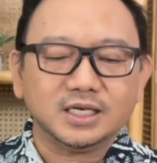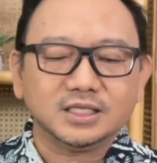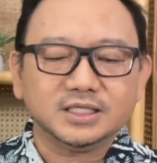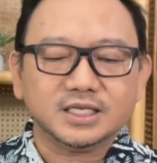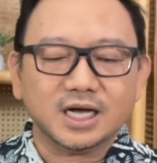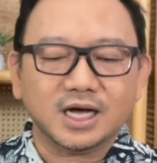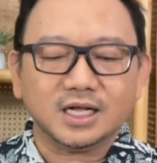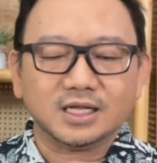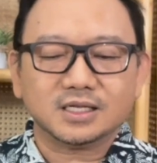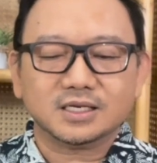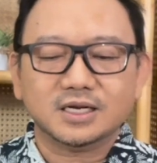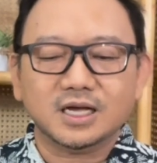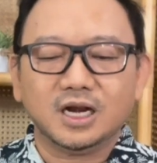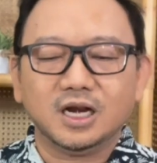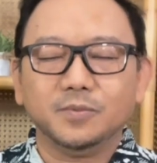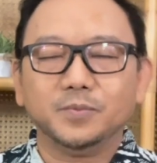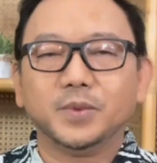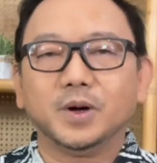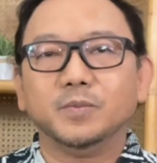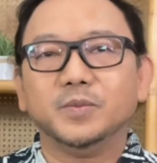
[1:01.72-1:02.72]
yang jahat
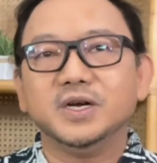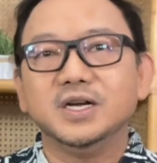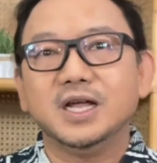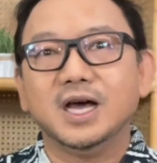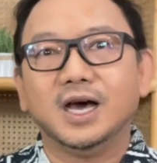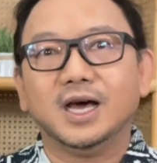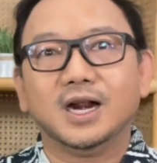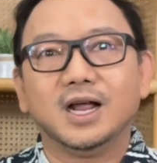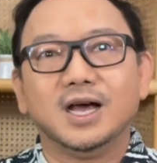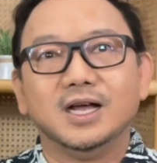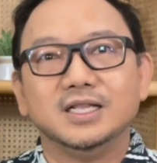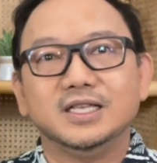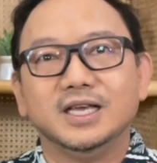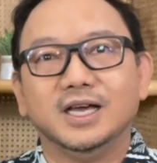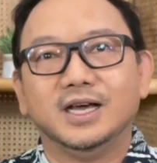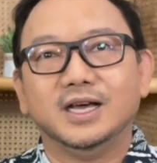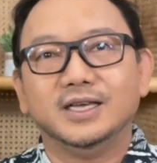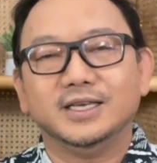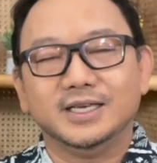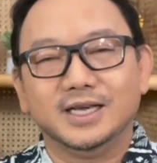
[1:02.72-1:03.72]
dari
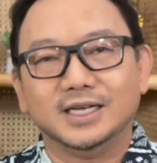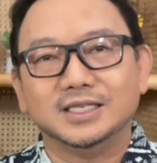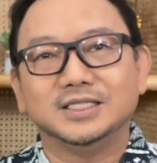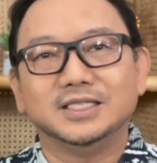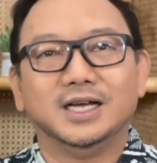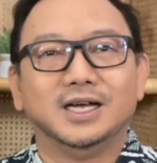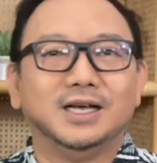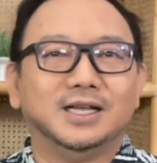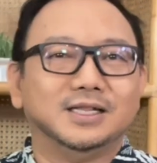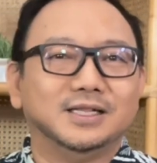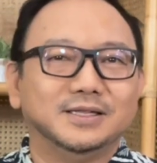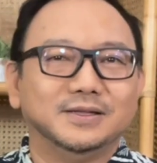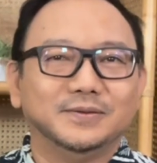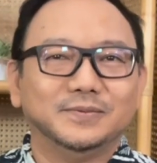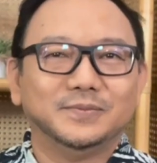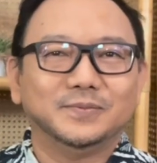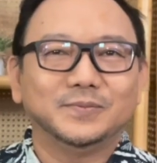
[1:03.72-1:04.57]
perbendaharaannya yang jahat.